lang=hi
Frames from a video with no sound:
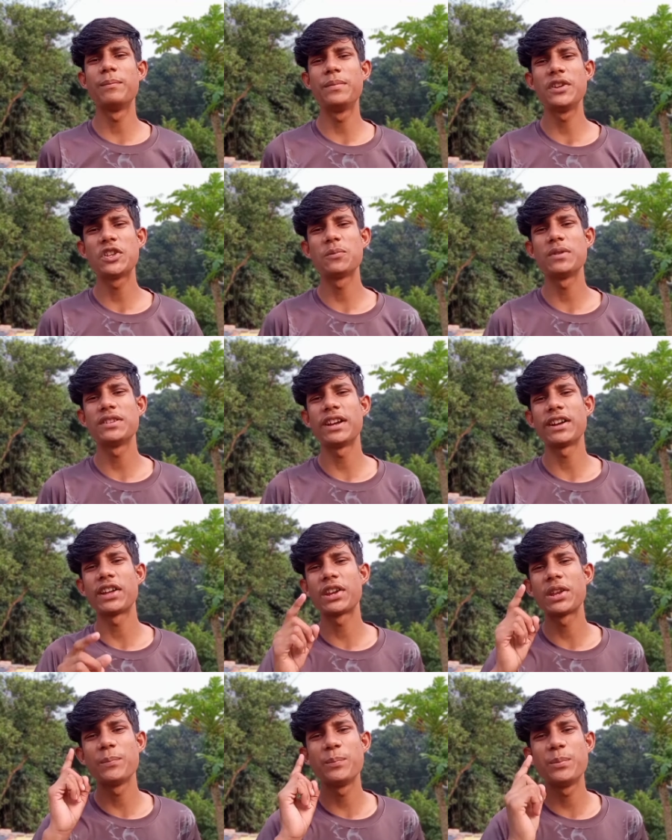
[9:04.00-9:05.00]
के बीच में
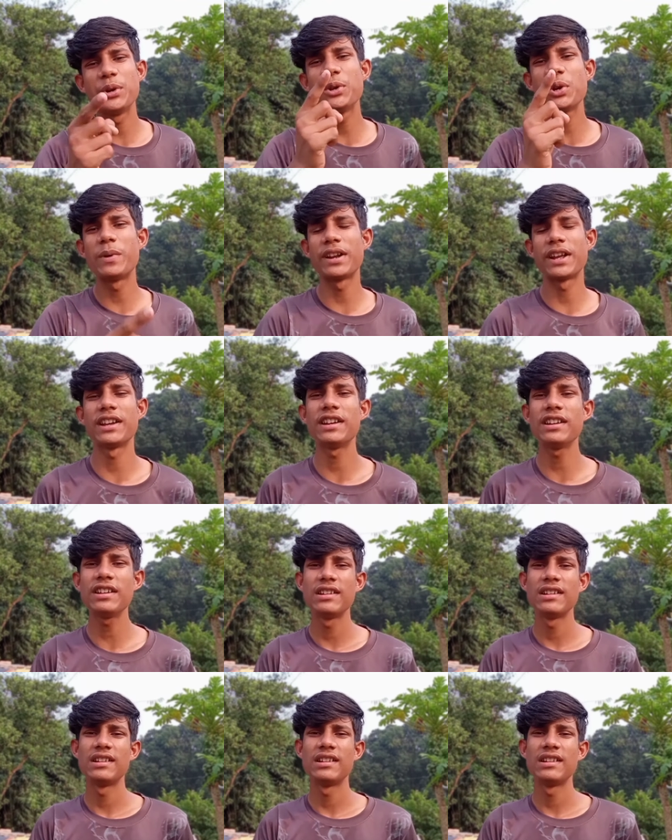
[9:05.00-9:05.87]
जाकर के वीडियो बनाया